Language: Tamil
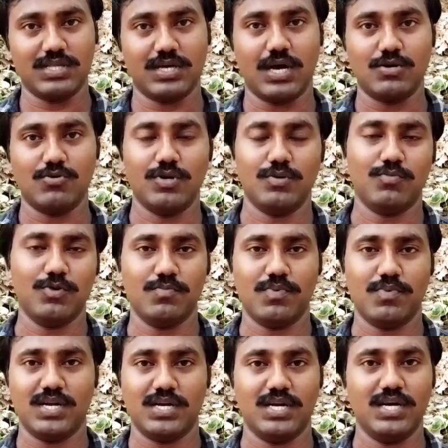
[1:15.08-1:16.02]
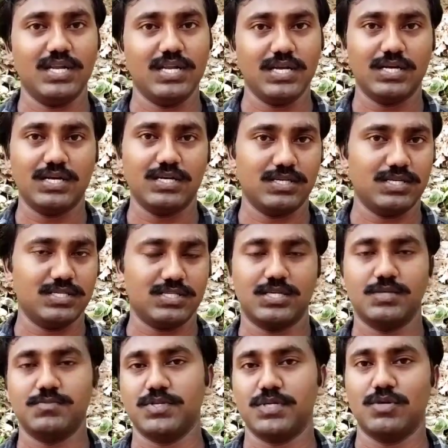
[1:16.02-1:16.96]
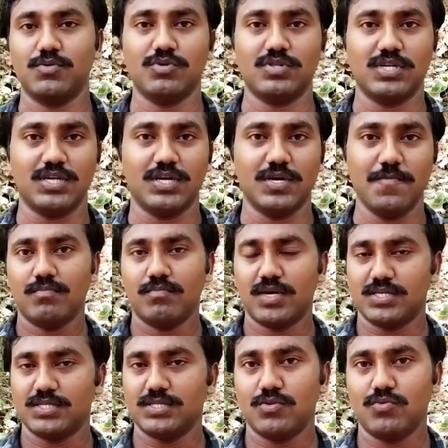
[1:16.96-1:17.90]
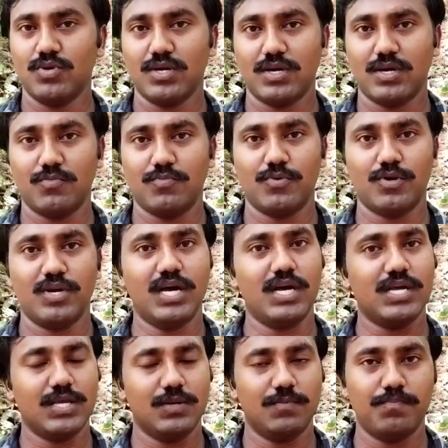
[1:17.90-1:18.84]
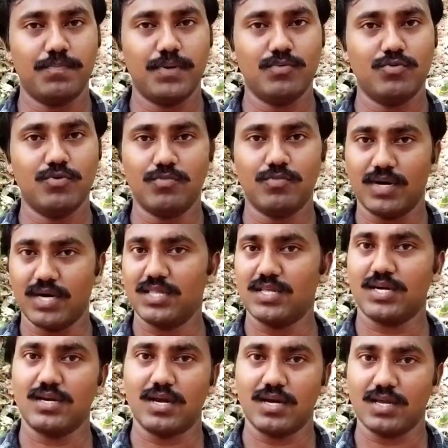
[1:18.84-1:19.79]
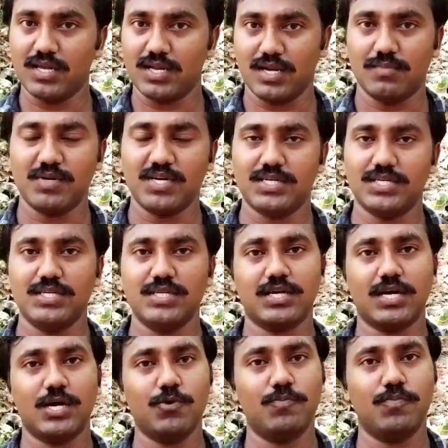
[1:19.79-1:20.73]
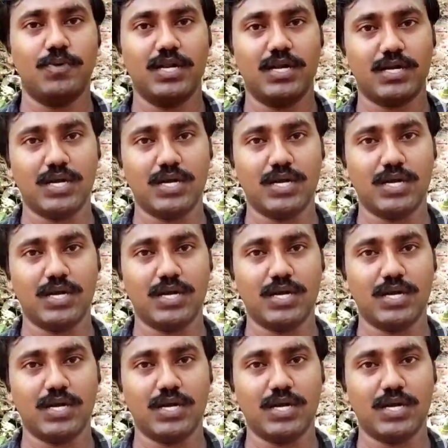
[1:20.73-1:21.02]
இந்த காணொலியை போய் பாருங்கள் லிங்க் டிஸ்கிரிப்ஷனில் கொடுத்துருக்கேன் மற்ற உயிர்களை போல இப்போவும் மனிதர்களாகிய நமக்கு கருப்பையில்